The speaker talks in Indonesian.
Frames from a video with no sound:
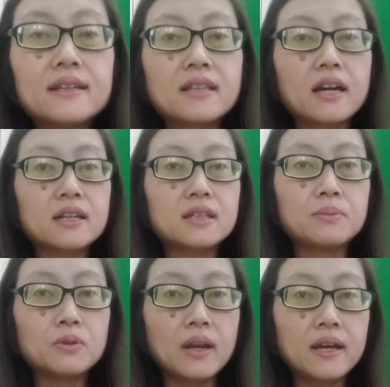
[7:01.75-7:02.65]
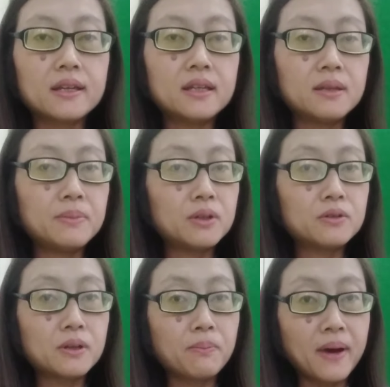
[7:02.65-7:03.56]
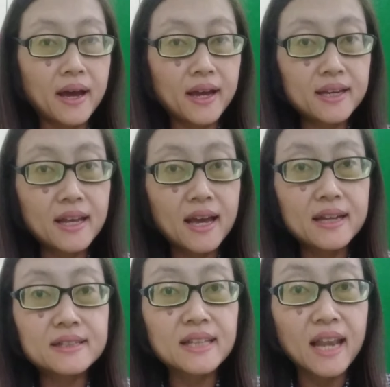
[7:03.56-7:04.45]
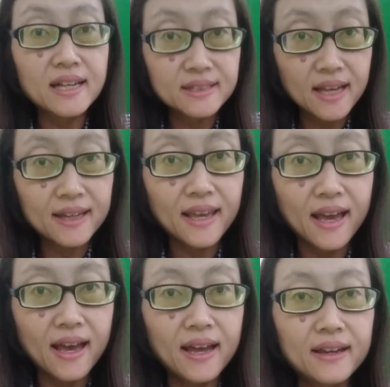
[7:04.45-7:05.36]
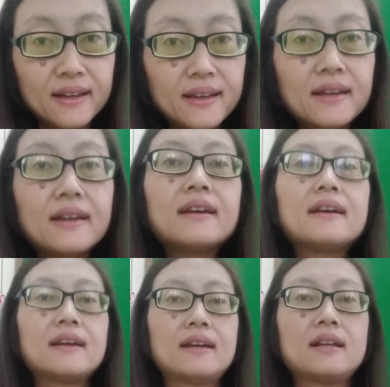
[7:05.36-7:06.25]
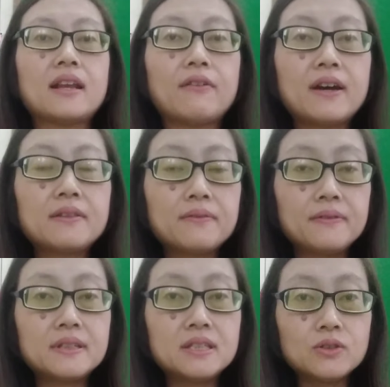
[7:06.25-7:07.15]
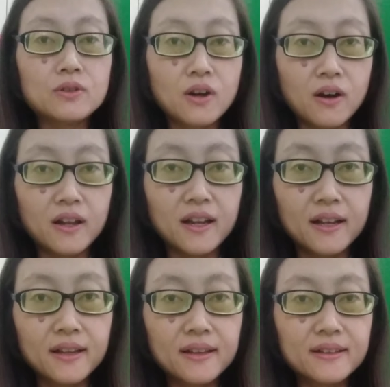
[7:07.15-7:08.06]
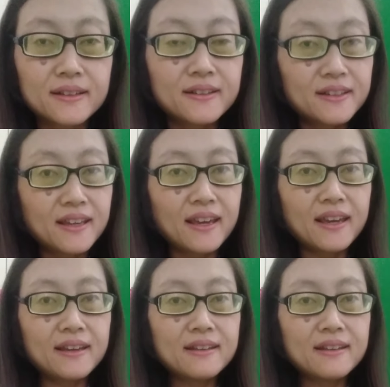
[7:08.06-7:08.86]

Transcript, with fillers: Kita ketemu lagi minggu depan hari Selasa ya lewat video call. Oke. Okay.